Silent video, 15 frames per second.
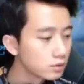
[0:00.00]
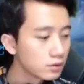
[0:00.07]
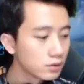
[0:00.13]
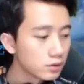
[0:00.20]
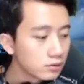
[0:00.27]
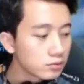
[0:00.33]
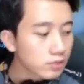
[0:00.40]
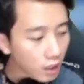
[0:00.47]

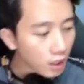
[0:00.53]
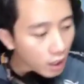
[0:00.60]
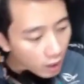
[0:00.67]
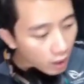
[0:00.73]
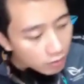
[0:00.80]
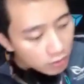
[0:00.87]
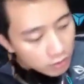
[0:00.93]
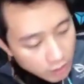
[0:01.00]
Udah kalah
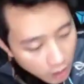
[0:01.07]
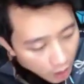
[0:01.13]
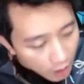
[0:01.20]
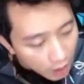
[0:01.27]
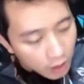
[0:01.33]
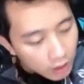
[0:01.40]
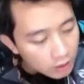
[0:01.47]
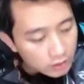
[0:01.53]

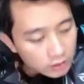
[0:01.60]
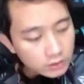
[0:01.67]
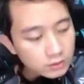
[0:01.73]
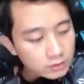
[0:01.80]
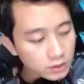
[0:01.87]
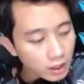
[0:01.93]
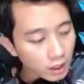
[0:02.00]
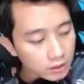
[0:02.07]
udah.
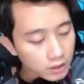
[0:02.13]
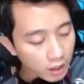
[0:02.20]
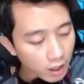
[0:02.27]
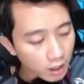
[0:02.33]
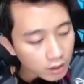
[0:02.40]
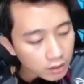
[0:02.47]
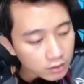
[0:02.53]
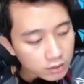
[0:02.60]
Jangan
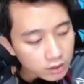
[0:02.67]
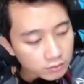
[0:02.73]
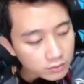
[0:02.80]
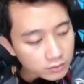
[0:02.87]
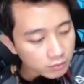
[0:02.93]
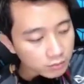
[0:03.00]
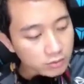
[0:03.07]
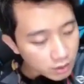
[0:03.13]
nyalahin tim, tim
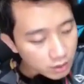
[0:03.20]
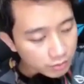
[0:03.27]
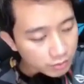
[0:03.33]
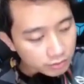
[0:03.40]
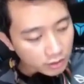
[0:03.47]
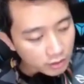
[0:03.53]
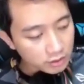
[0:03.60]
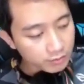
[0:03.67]
lu udah berusaha
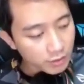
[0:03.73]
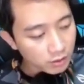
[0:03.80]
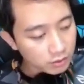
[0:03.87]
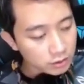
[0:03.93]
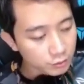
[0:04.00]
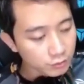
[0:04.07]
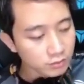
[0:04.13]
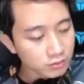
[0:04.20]
sebagus
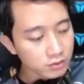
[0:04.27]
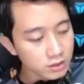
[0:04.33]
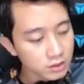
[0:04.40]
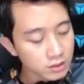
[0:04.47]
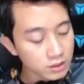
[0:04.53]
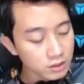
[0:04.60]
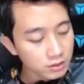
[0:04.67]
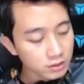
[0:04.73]

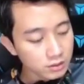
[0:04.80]
mungkin.